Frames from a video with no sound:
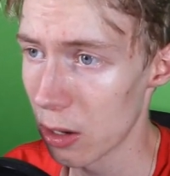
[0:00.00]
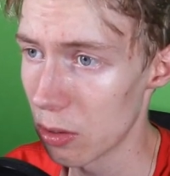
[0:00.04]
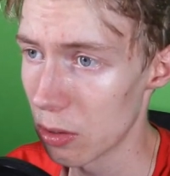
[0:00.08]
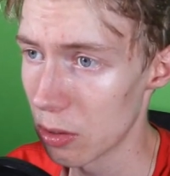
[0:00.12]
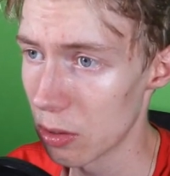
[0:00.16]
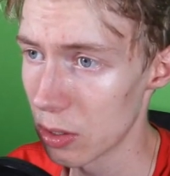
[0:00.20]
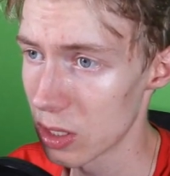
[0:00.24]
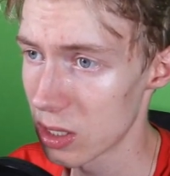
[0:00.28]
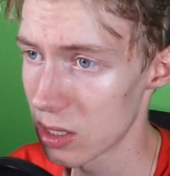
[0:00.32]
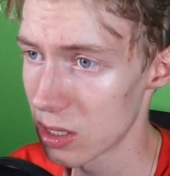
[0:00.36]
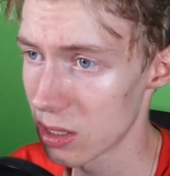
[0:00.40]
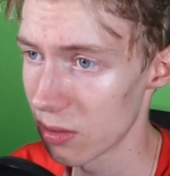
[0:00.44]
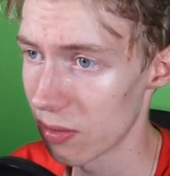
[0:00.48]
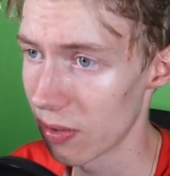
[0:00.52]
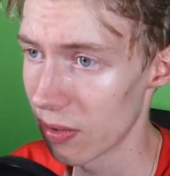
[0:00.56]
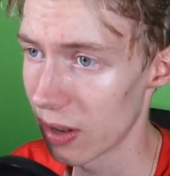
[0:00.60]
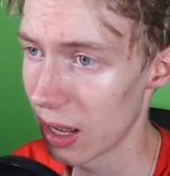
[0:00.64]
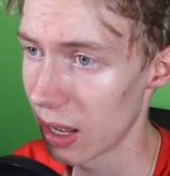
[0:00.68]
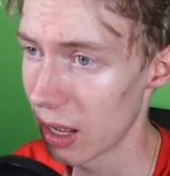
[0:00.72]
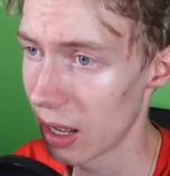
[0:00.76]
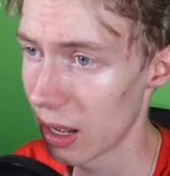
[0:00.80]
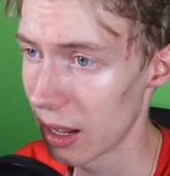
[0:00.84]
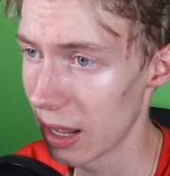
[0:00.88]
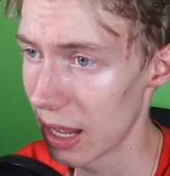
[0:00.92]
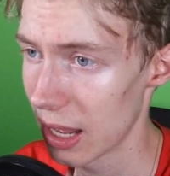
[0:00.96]
Und
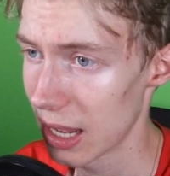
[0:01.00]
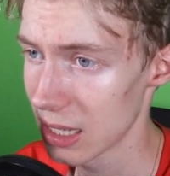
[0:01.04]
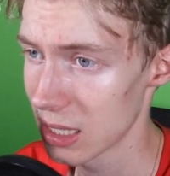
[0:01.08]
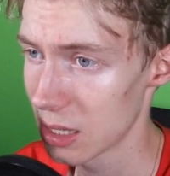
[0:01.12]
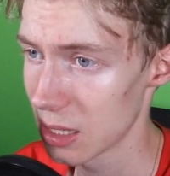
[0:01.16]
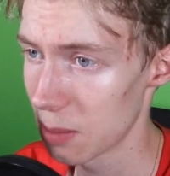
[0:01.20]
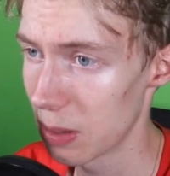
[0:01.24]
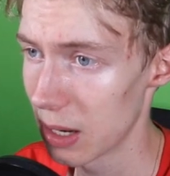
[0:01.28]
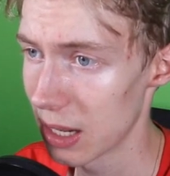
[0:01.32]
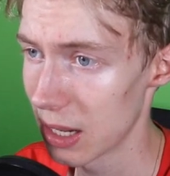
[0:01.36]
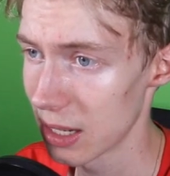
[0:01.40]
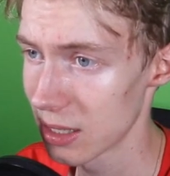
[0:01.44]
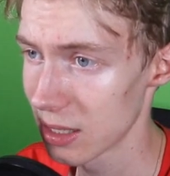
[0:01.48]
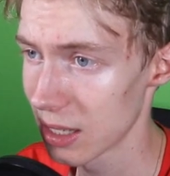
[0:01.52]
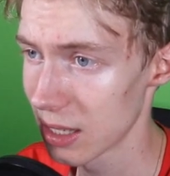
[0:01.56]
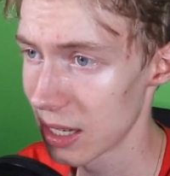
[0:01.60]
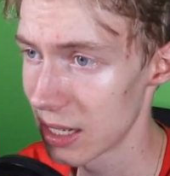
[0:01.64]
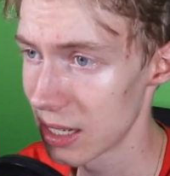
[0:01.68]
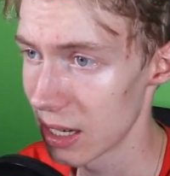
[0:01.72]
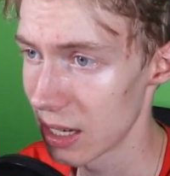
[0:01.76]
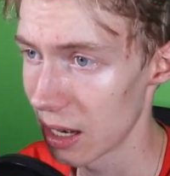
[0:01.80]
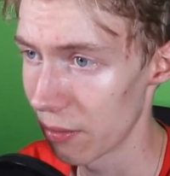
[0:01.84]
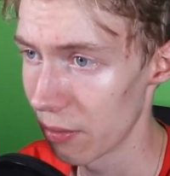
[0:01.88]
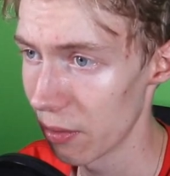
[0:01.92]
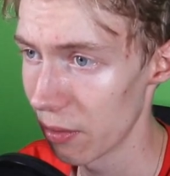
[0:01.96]
zwar erster Platz
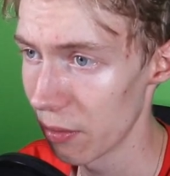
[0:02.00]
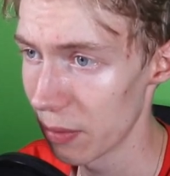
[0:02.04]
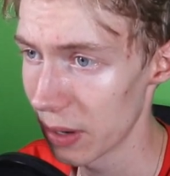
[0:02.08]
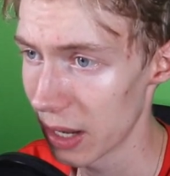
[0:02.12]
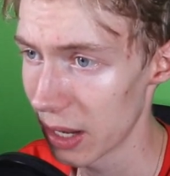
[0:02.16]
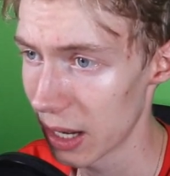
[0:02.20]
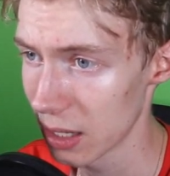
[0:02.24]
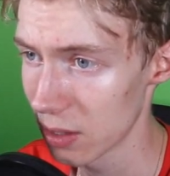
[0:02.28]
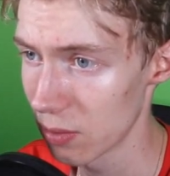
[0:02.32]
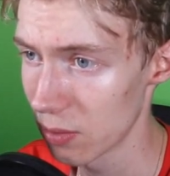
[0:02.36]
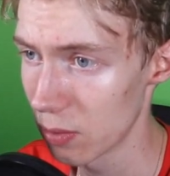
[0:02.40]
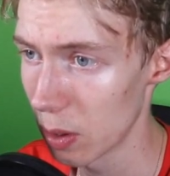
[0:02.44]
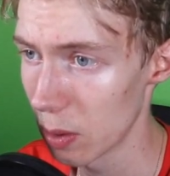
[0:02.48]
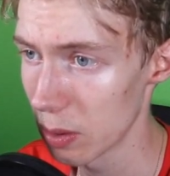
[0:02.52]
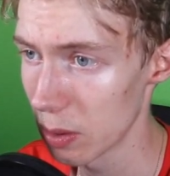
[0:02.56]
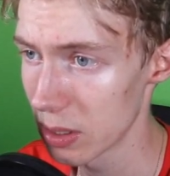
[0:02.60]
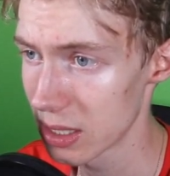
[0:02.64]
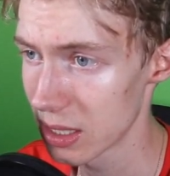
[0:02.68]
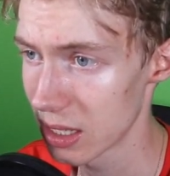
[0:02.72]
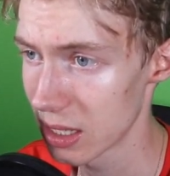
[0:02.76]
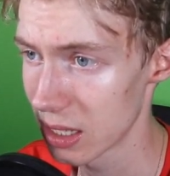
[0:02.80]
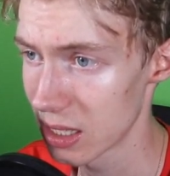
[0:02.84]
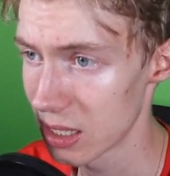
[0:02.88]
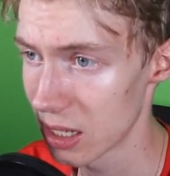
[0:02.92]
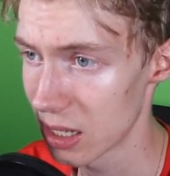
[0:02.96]
GTA 5 mit 8
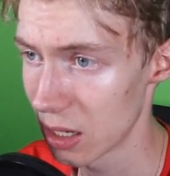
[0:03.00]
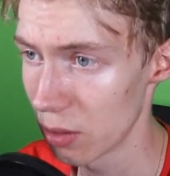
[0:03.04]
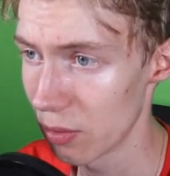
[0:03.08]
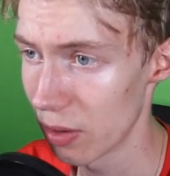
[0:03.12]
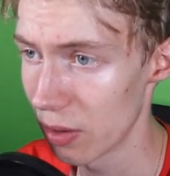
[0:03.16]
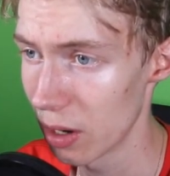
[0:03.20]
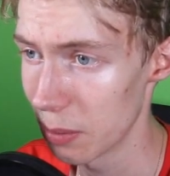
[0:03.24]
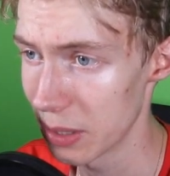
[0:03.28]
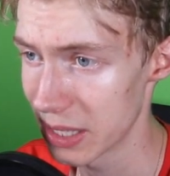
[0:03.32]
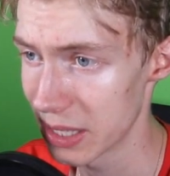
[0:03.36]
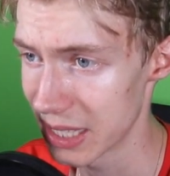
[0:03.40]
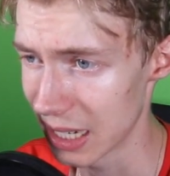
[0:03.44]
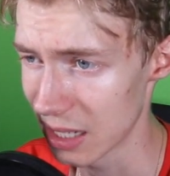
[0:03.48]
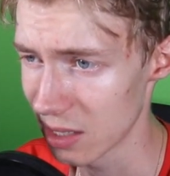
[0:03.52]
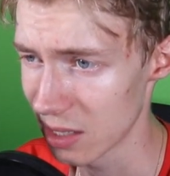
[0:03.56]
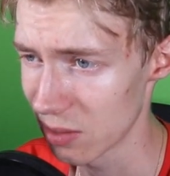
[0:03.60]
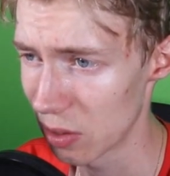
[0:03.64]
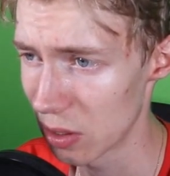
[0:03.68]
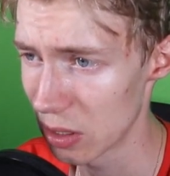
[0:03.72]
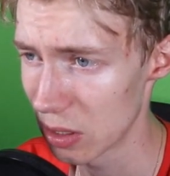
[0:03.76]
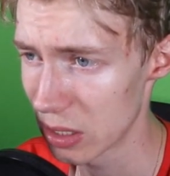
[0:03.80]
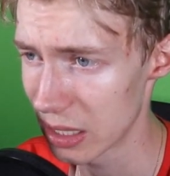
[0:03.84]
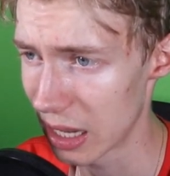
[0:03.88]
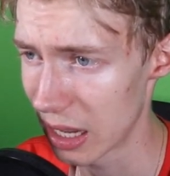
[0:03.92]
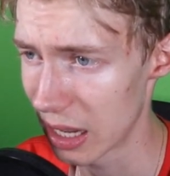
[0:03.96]
Votes, dann Stardew Valley mit 6
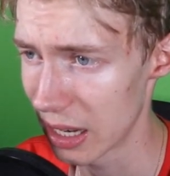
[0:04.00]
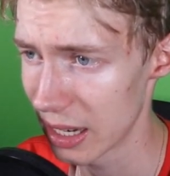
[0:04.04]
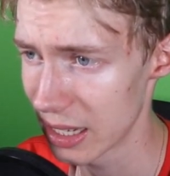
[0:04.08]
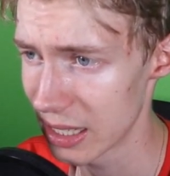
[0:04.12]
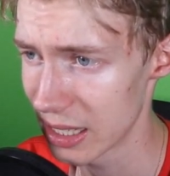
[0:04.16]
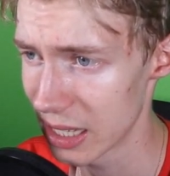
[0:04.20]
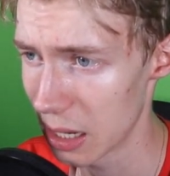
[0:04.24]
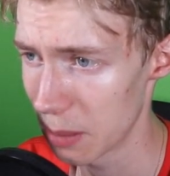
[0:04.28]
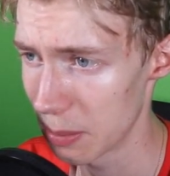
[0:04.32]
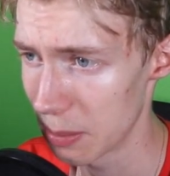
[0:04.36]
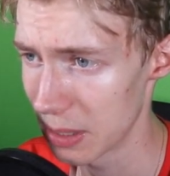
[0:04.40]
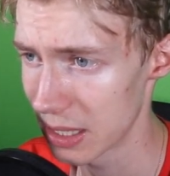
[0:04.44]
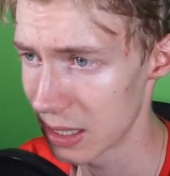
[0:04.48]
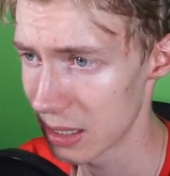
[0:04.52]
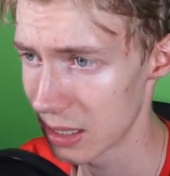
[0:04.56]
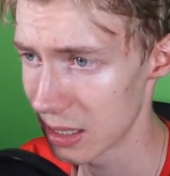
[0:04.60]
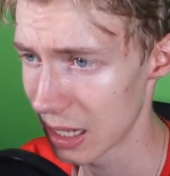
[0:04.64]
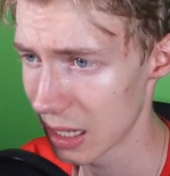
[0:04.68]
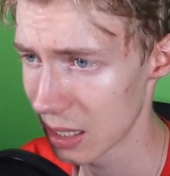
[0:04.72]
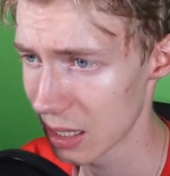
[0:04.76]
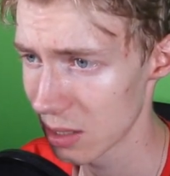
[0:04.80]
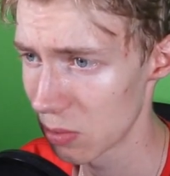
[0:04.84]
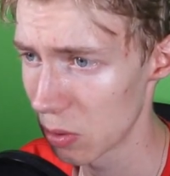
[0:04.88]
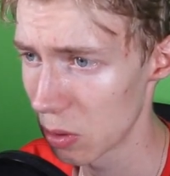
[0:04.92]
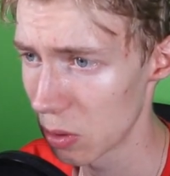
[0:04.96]
Votes, Undertale mit
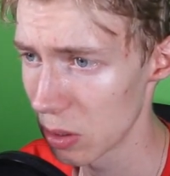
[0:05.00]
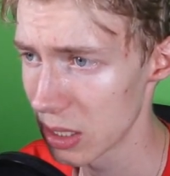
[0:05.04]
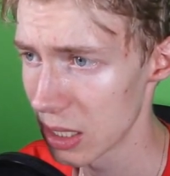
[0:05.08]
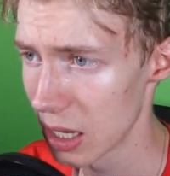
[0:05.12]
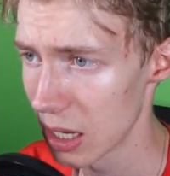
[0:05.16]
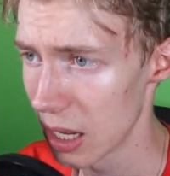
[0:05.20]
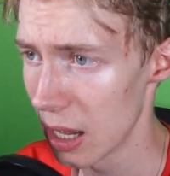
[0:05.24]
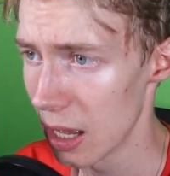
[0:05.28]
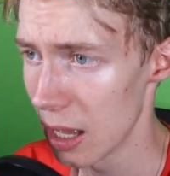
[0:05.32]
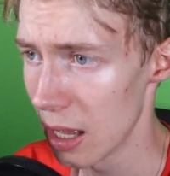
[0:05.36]
6 Votes,